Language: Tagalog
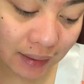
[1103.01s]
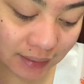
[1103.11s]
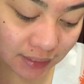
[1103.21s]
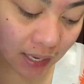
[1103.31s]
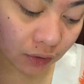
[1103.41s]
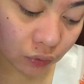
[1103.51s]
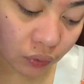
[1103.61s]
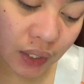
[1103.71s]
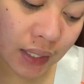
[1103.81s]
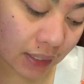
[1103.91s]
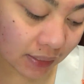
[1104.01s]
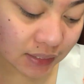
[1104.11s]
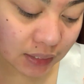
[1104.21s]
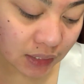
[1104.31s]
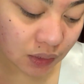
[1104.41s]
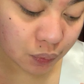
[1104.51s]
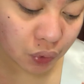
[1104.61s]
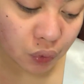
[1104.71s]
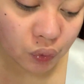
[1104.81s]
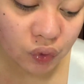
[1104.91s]
Kasi ito, kinikis-kis mo
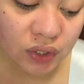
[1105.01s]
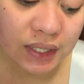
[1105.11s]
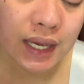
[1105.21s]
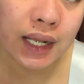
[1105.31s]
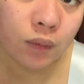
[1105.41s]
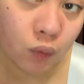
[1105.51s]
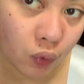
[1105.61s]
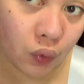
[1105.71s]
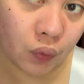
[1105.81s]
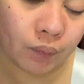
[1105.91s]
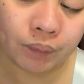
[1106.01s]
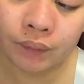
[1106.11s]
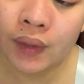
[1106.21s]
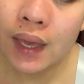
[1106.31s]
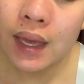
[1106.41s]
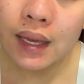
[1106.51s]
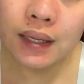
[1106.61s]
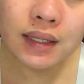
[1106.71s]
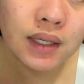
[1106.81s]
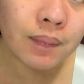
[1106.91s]
yung skin mo.
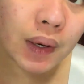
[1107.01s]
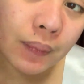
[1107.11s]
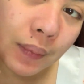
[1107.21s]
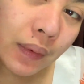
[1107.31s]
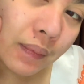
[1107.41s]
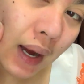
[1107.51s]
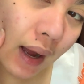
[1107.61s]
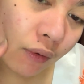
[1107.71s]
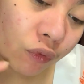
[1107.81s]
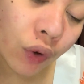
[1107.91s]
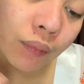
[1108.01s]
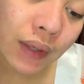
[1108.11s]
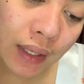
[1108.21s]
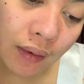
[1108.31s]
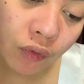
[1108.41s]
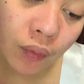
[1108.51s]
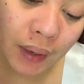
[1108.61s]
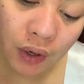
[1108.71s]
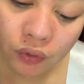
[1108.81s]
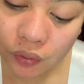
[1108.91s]
Kasi pag pababa, for me, for
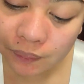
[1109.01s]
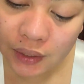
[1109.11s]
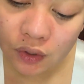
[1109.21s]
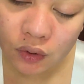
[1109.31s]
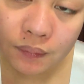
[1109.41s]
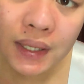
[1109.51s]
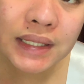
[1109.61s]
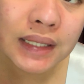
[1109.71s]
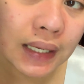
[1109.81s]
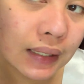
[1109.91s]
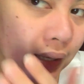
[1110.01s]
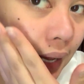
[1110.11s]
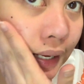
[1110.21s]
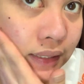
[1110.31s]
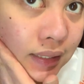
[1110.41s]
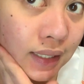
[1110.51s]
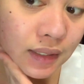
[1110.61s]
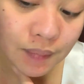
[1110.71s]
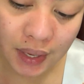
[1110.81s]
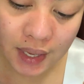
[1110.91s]
my own opinion, mas
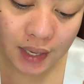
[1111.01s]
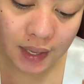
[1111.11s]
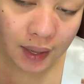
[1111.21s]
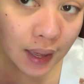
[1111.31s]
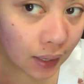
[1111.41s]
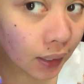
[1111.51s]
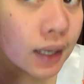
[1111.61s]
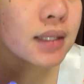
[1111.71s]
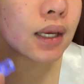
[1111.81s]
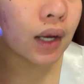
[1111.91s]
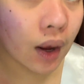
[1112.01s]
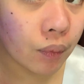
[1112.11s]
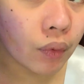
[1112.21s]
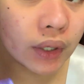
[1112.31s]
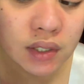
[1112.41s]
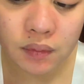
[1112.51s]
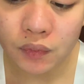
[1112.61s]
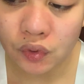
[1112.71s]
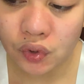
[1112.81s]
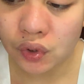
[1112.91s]
nakakaskas maigi kaysa yung upwards
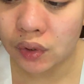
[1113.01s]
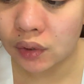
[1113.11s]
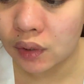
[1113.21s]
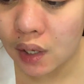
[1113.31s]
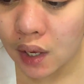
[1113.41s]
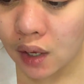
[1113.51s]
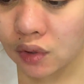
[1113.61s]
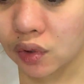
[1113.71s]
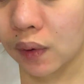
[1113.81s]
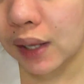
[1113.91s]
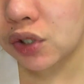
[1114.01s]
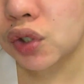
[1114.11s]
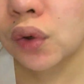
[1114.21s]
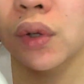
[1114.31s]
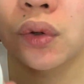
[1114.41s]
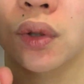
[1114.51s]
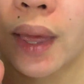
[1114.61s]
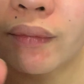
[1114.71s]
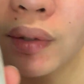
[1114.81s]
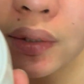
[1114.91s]
motion. So, I'll show you
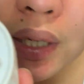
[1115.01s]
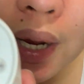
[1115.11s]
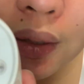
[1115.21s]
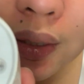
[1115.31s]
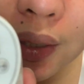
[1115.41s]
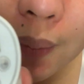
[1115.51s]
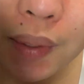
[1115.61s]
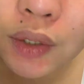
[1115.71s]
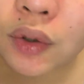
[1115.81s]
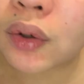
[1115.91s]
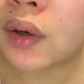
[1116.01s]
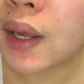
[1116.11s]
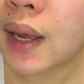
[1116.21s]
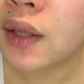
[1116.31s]
level 3 ang ginamit ko.